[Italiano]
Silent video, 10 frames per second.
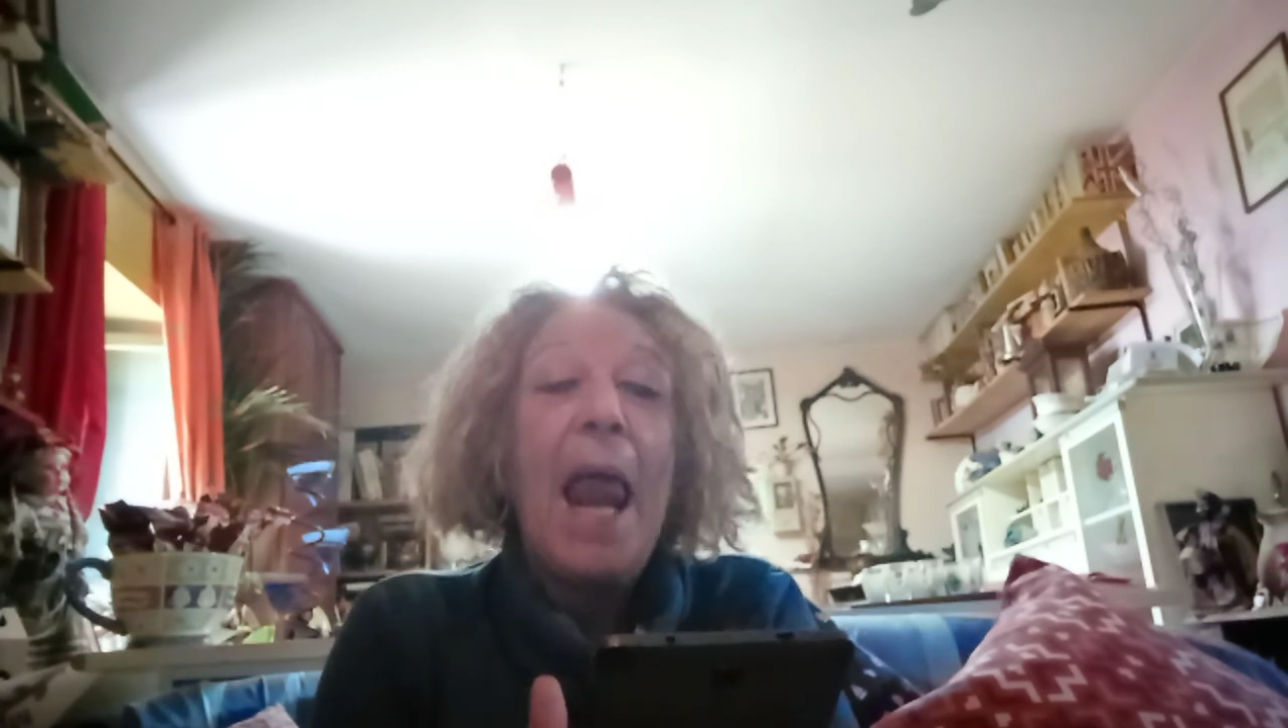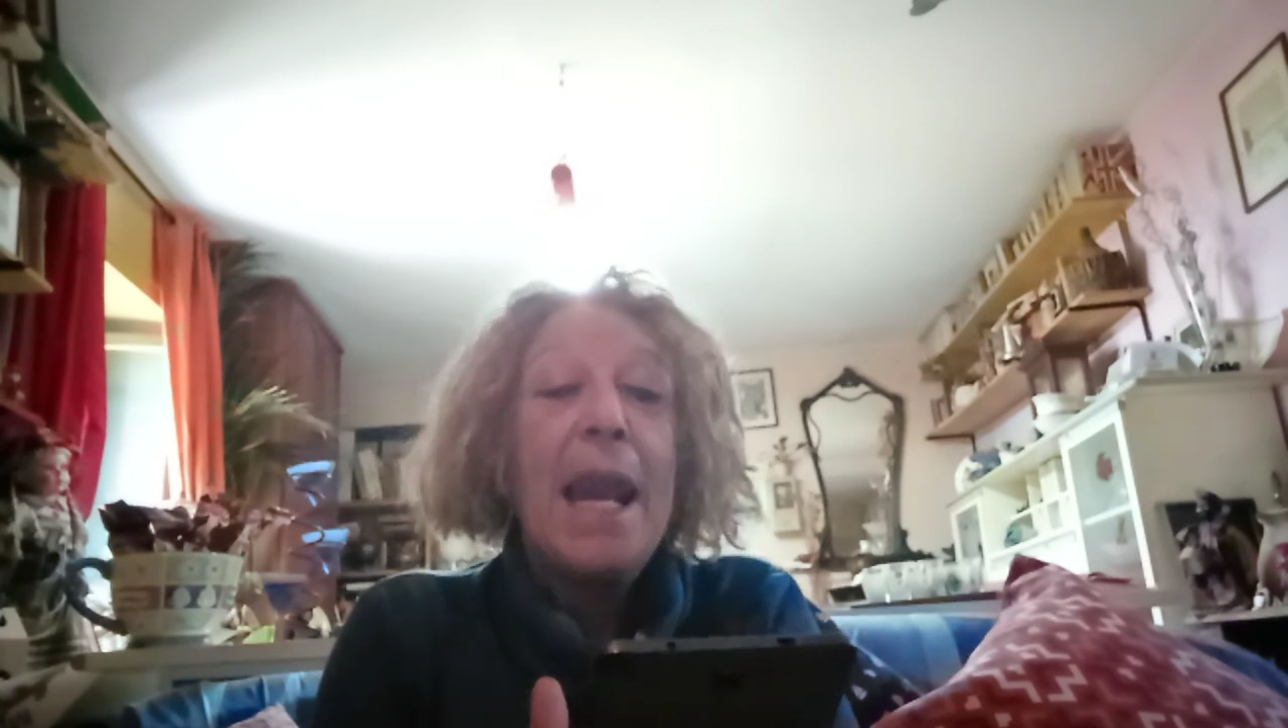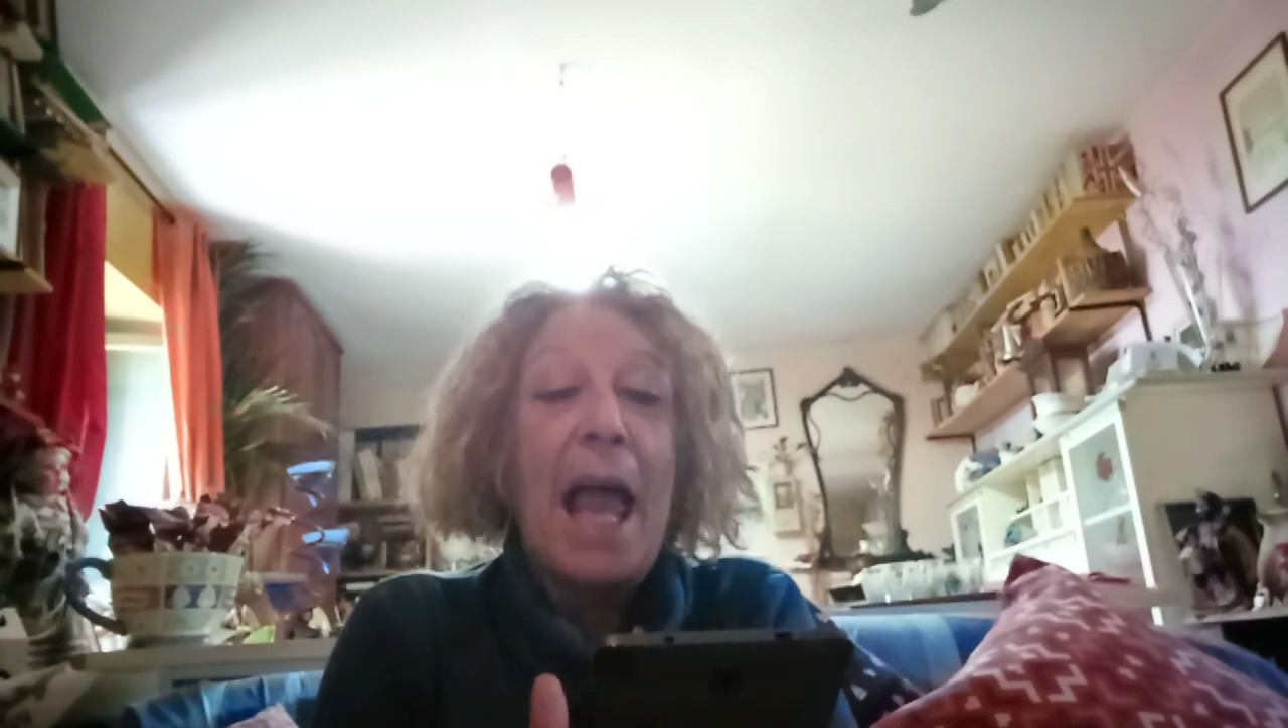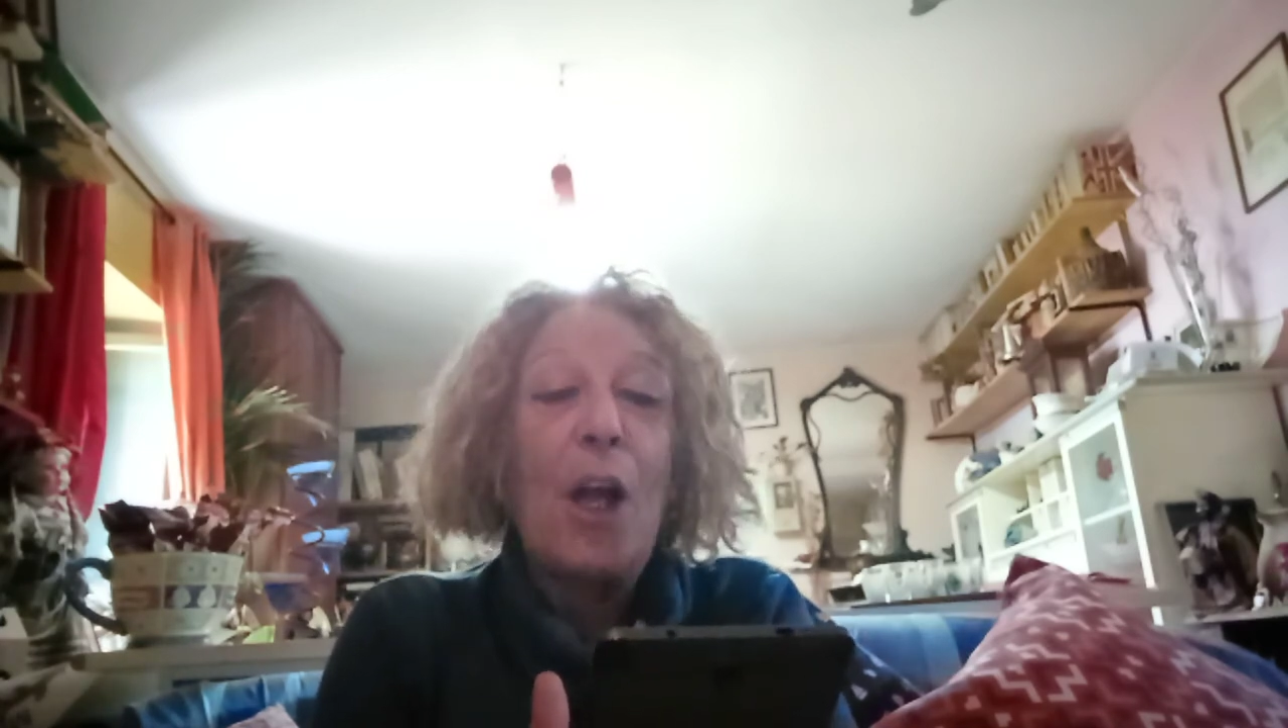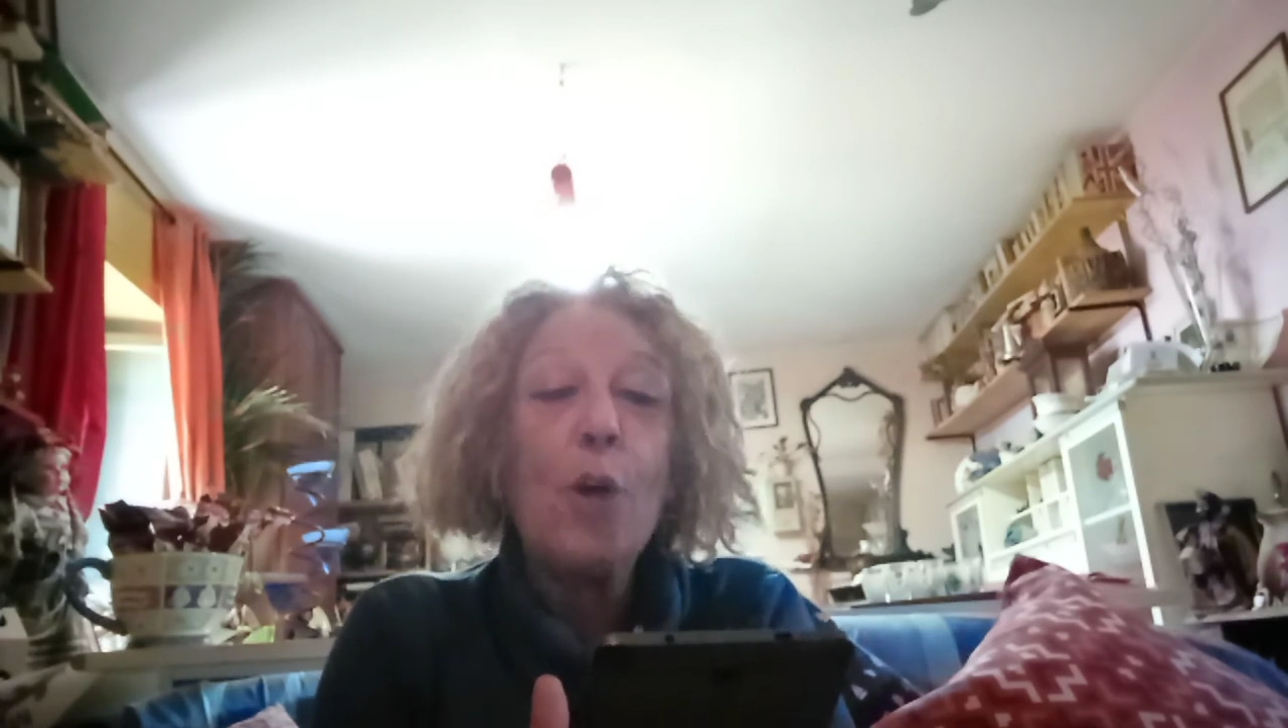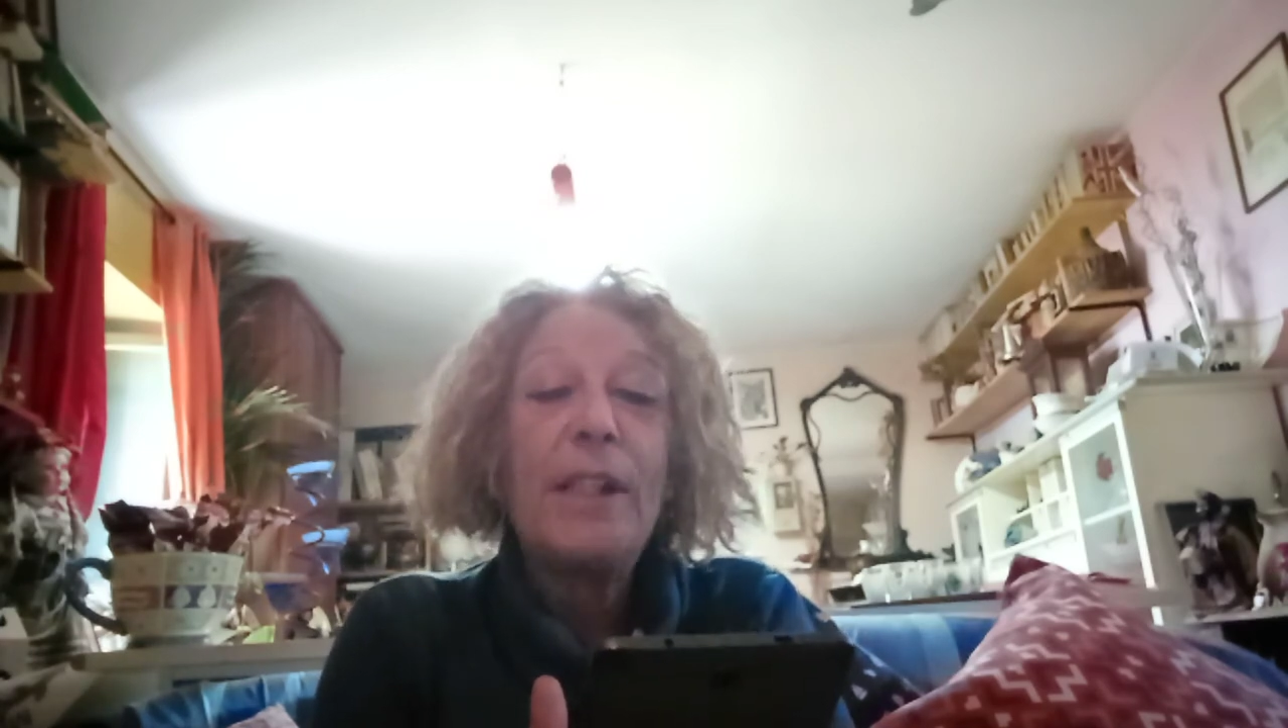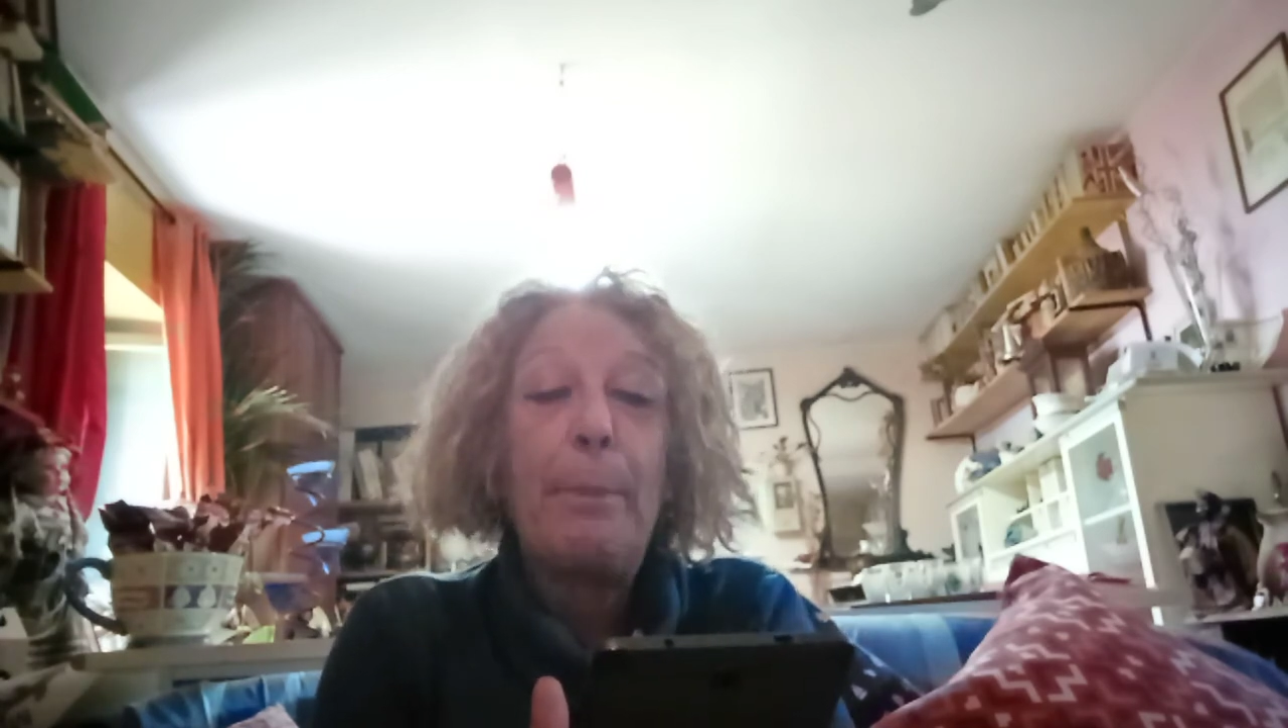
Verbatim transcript: la cosa